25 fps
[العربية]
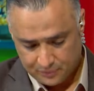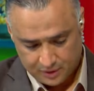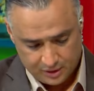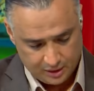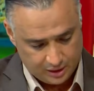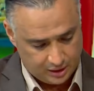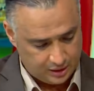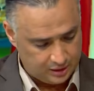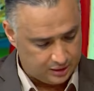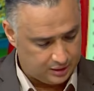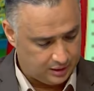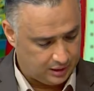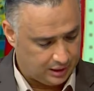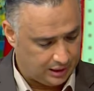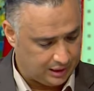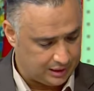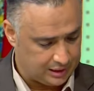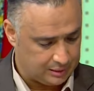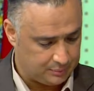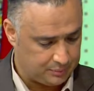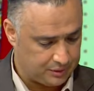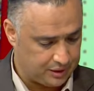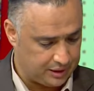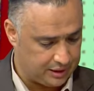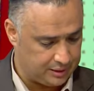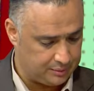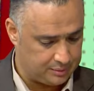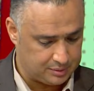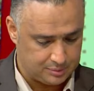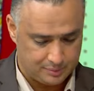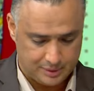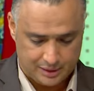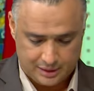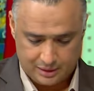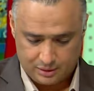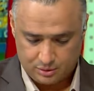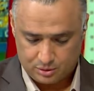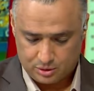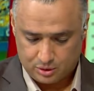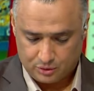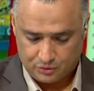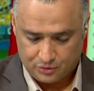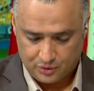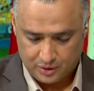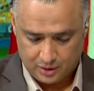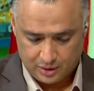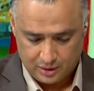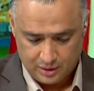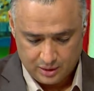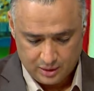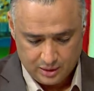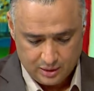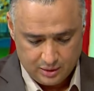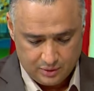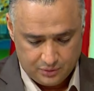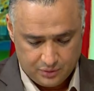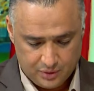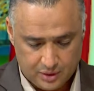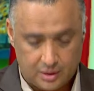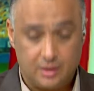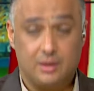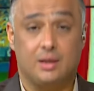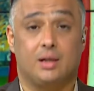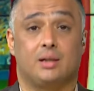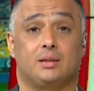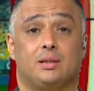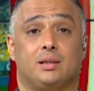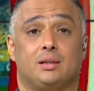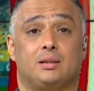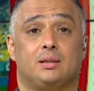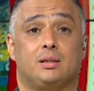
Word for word: أي حكم ثاني بتمنى له التوفيق في قيادة